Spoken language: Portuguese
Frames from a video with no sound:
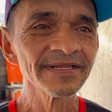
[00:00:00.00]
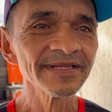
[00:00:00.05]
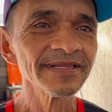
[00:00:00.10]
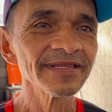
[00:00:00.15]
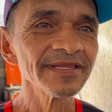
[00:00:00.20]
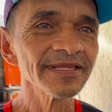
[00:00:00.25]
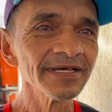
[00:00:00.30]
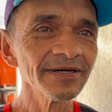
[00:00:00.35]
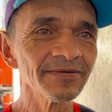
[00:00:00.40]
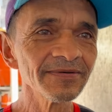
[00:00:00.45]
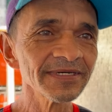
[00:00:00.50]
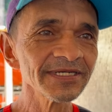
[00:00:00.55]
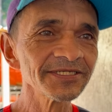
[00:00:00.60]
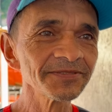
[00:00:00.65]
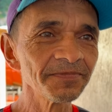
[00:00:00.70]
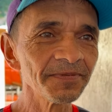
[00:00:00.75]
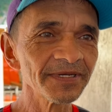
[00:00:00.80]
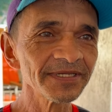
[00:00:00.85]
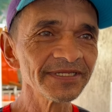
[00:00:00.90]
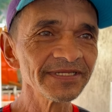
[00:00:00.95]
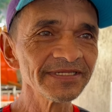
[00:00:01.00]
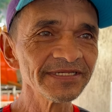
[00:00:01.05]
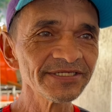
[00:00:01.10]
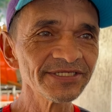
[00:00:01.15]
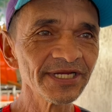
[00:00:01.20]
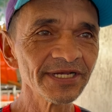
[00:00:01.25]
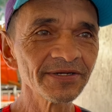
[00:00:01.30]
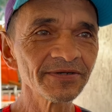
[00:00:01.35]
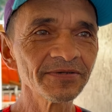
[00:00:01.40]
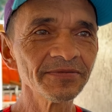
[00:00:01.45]
Não, esse pode
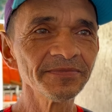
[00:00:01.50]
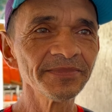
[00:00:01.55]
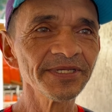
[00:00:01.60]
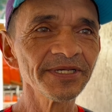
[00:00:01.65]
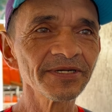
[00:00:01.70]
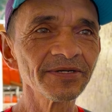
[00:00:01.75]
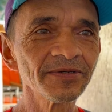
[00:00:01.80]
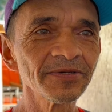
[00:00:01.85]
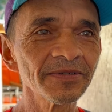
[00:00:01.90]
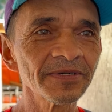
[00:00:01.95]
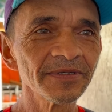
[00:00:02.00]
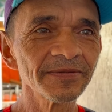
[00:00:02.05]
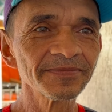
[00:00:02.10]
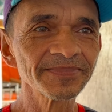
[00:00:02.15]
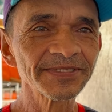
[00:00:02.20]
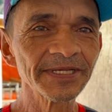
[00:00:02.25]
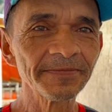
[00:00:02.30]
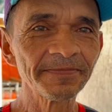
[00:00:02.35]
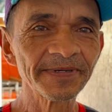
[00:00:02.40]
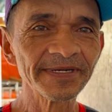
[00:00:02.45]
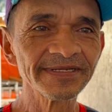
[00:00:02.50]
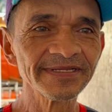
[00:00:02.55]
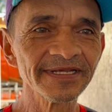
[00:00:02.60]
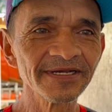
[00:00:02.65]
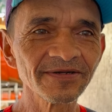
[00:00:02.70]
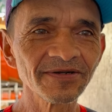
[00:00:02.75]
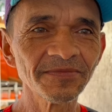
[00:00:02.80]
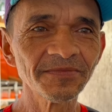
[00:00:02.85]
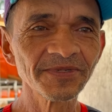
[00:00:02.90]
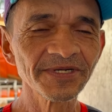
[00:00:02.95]
deixar comigo, se aprender
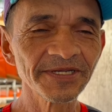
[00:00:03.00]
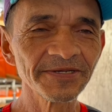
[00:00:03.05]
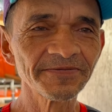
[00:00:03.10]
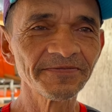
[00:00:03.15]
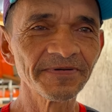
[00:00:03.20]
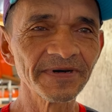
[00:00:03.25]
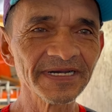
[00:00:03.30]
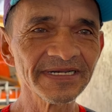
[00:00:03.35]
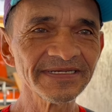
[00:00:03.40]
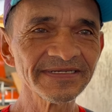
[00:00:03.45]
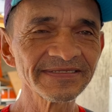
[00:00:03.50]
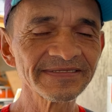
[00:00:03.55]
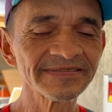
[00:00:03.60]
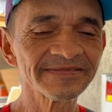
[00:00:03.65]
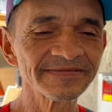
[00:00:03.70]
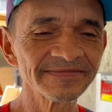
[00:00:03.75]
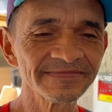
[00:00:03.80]
como que faz.